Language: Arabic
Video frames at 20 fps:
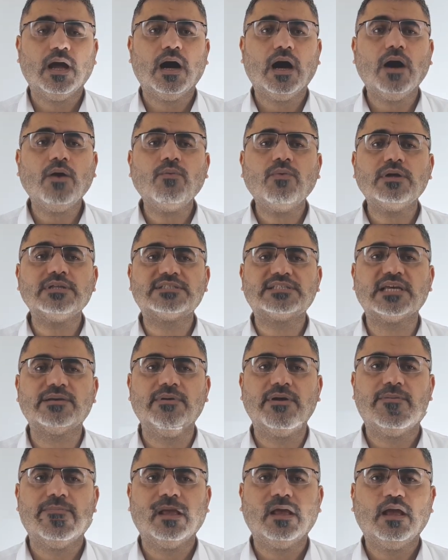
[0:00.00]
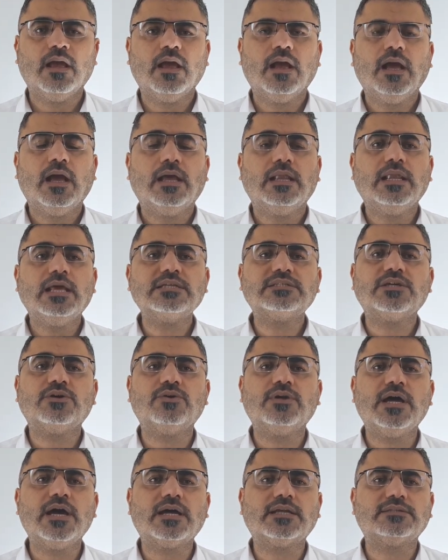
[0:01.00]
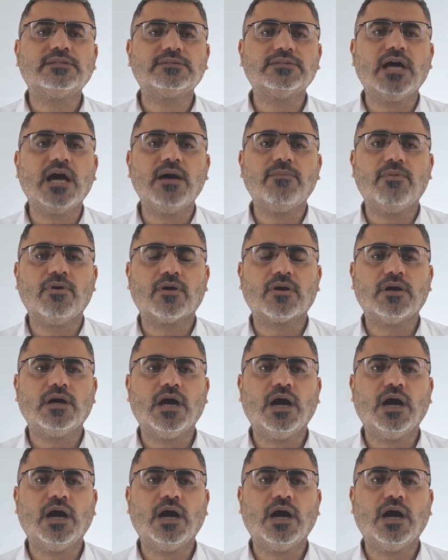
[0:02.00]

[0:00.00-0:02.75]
أول سبب ليس هناك تطابق